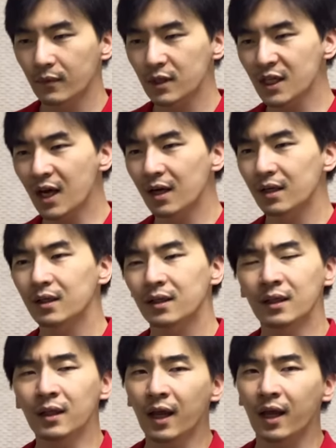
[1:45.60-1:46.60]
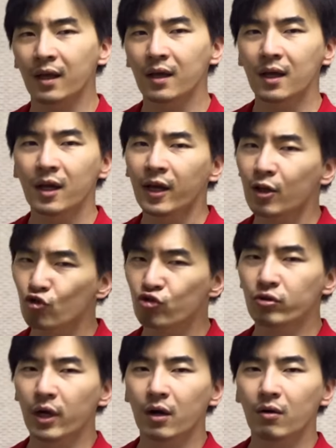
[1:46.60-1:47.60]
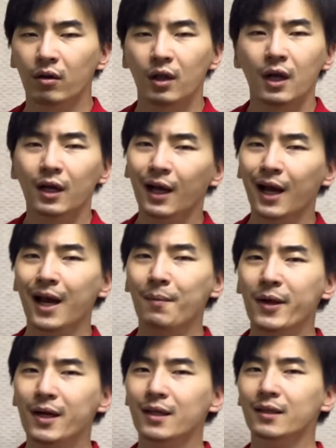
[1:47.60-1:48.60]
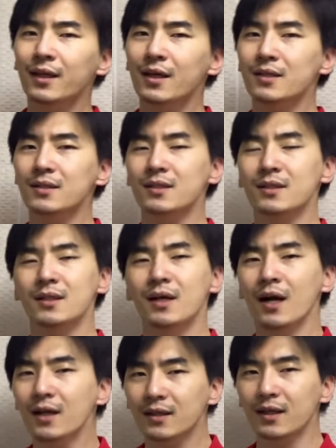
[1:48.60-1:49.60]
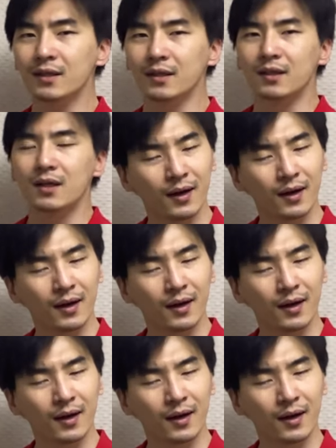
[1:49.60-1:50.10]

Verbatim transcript: 자, 근데 중요한 건 카메라 테스트 할 때는